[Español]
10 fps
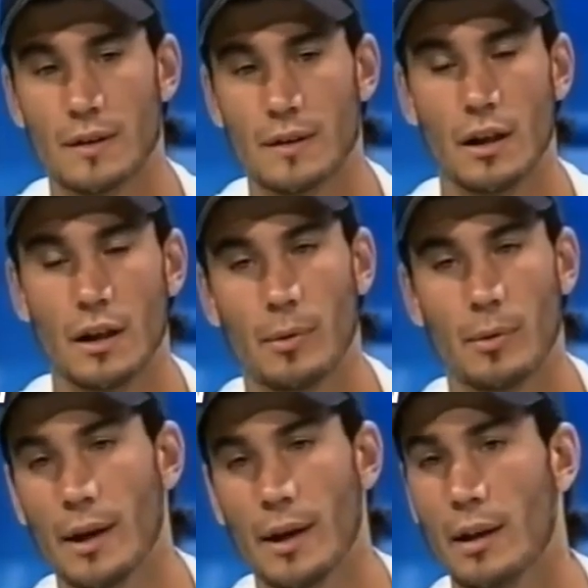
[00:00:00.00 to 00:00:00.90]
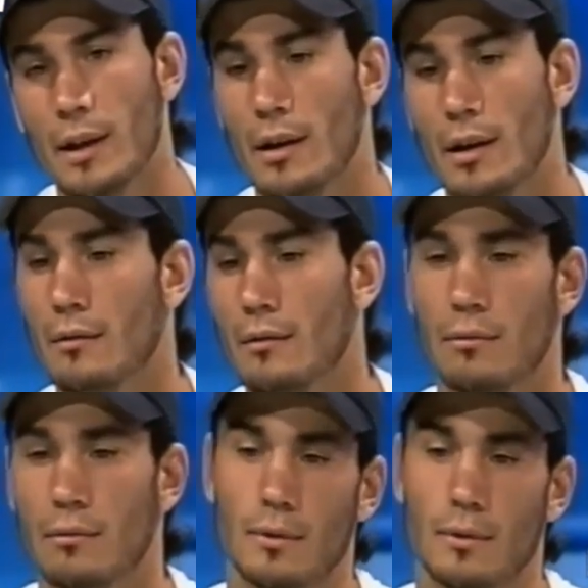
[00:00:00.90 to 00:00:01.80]
así como decís, por ahí
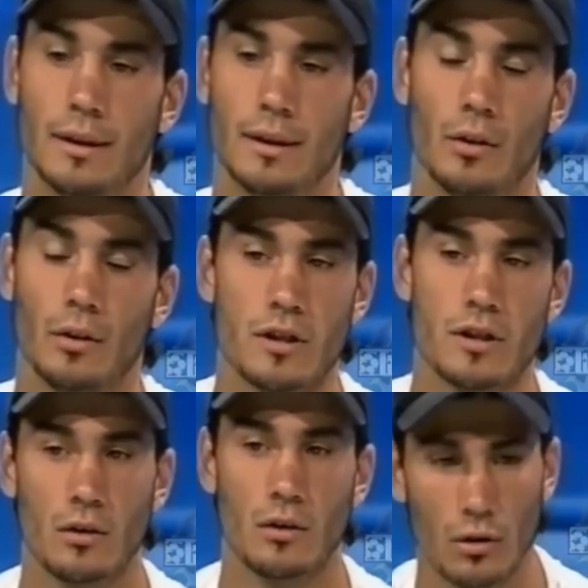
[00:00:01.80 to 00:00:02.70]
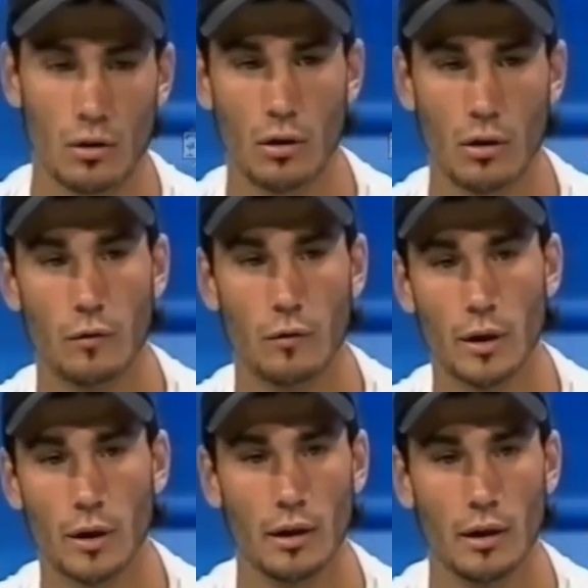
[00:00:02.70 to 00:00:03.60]
estando los chicos, Ronca o
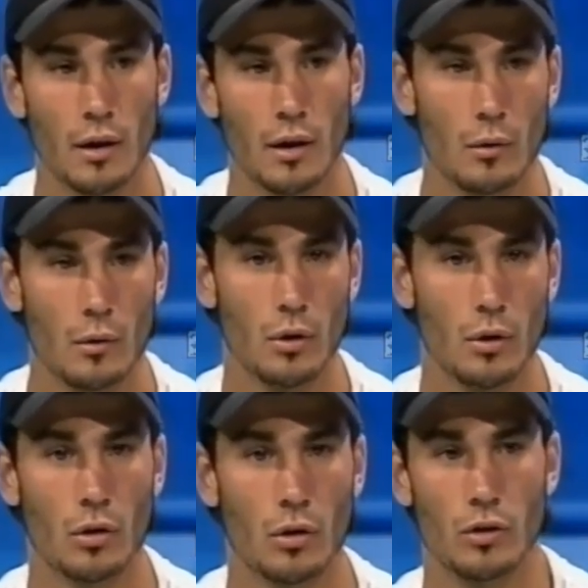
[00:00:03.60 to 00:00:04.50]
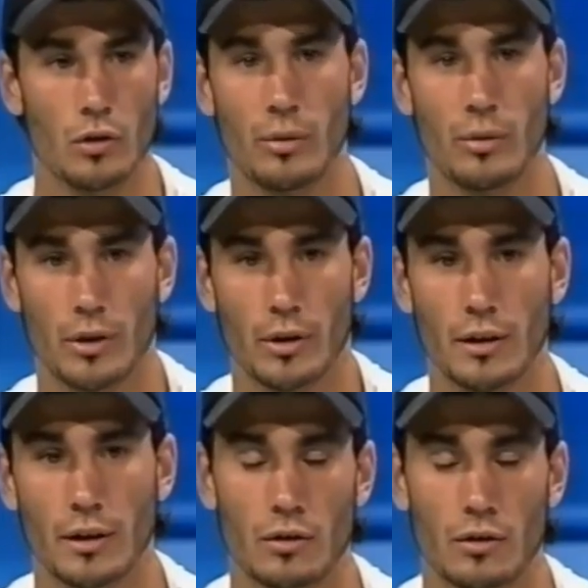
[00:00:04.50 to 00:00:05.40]
Forlín, uno los conoce, pero
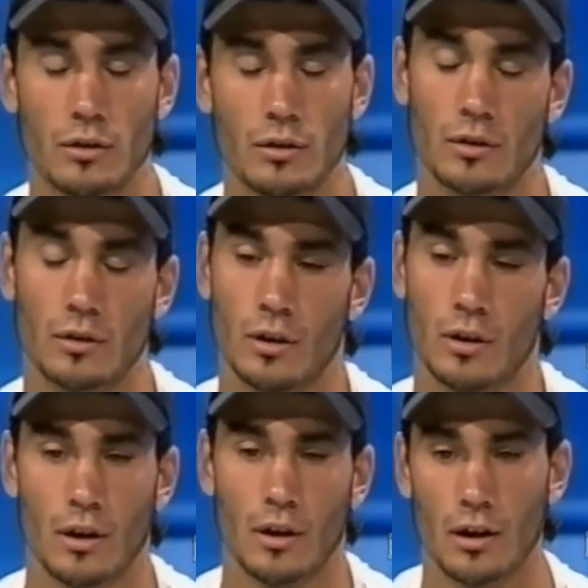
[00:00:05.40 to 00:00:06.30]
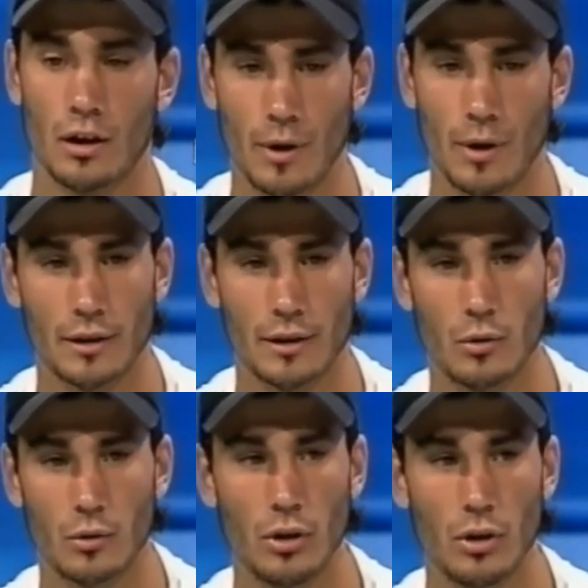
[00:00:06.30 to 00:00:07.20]
estando los otros que
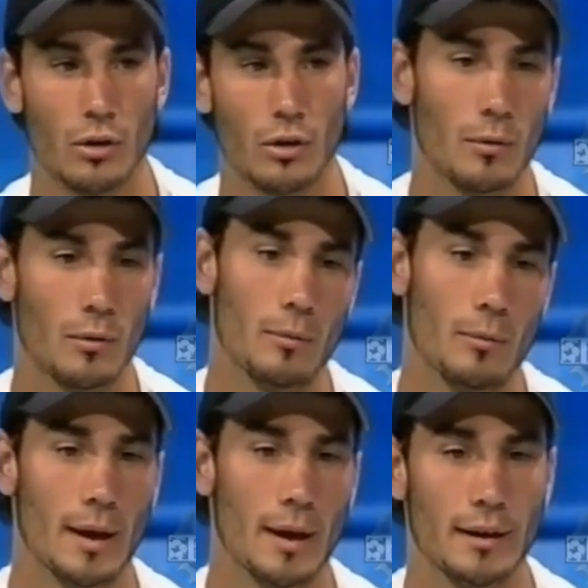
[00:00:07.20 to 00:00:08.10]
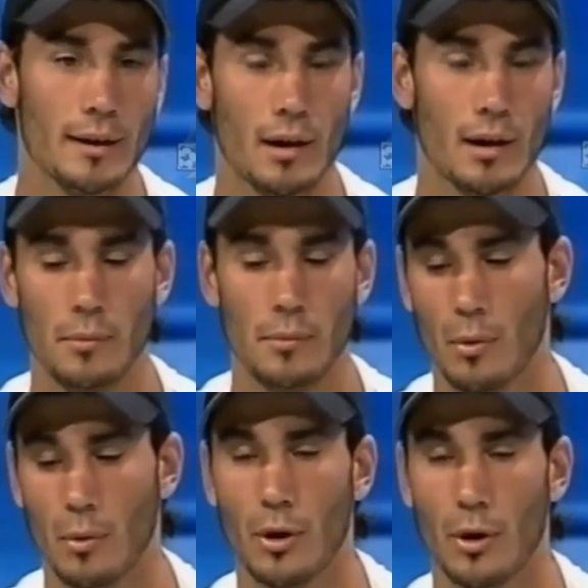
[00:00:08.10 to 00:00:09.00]
nombraste, Julio, Paleta,
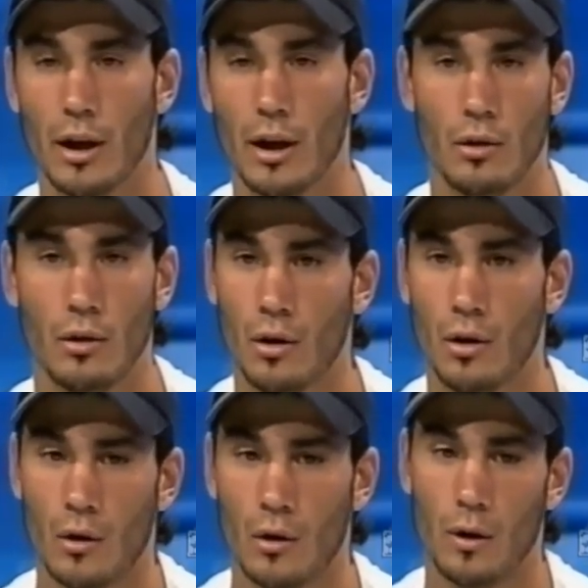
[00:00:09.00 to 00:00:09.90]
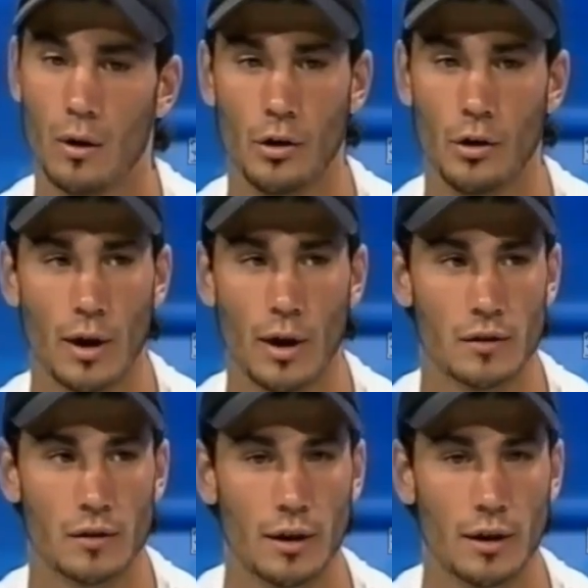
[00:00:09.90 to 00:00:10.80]
mismo Morelo, Juan Lero
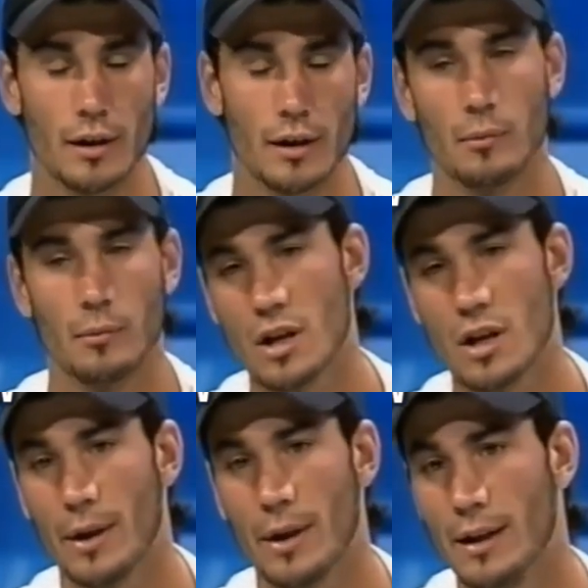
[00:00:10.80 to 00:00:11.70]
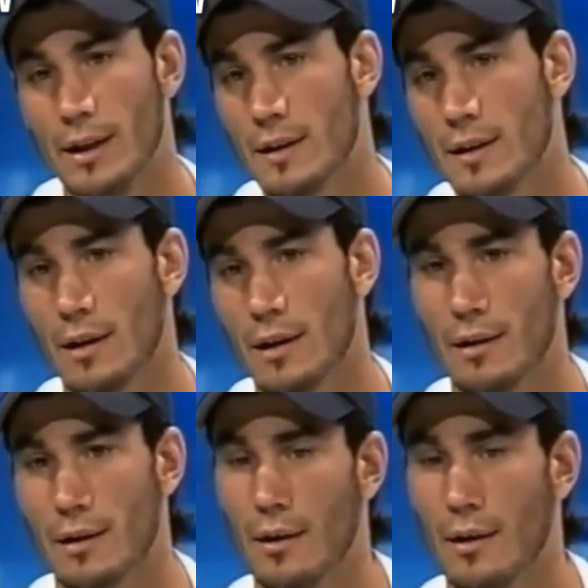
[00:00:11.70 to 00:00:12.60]
Barra son gente de mucha experiencia,
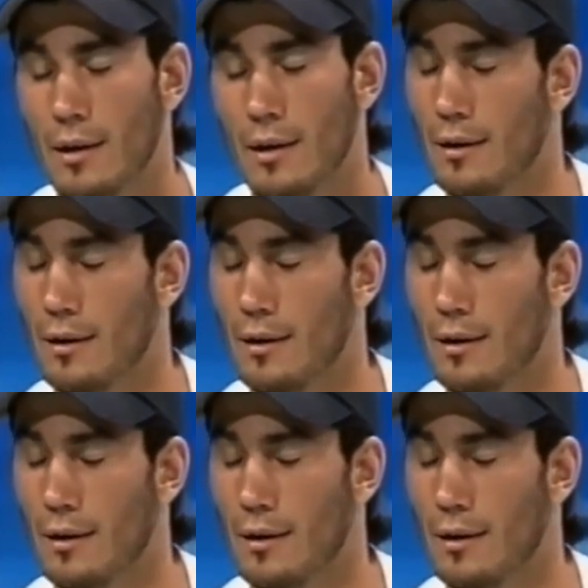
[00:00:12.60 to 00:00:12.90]
de,